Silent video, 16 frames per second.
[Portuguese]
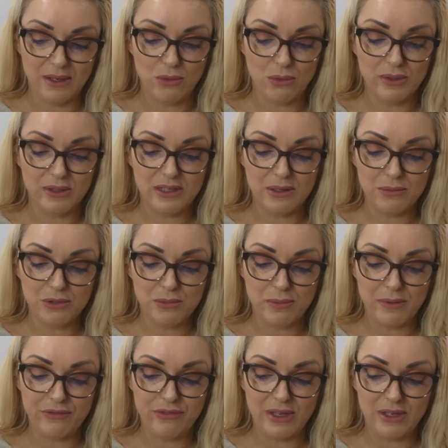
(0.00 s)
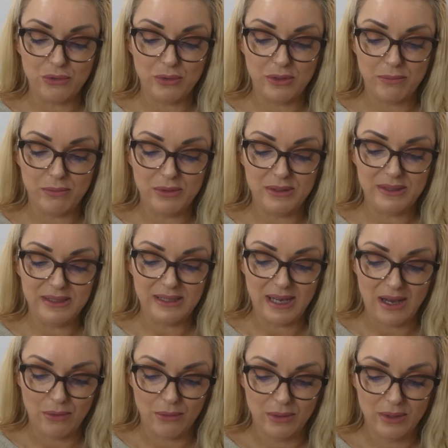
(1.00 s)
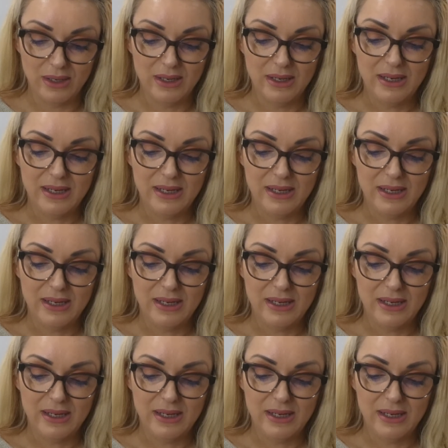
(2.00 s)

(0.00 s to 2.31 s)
encontramos uma viatura policial